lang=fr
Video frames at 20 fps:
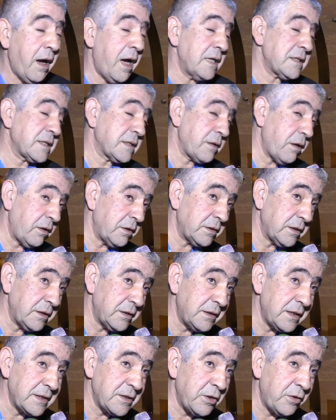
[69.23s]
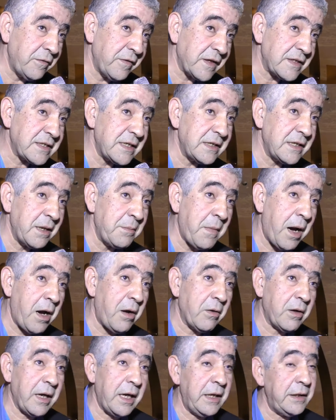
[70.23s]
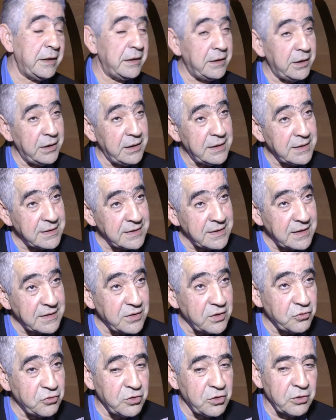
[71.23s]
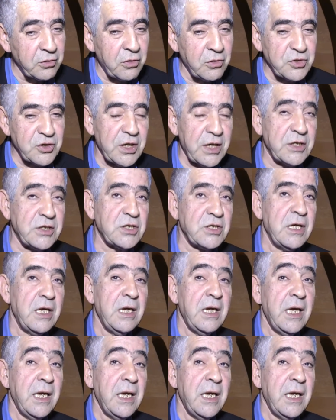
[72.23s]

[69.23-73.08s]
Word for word: un stand des universités marocaines et des instituts de recherche,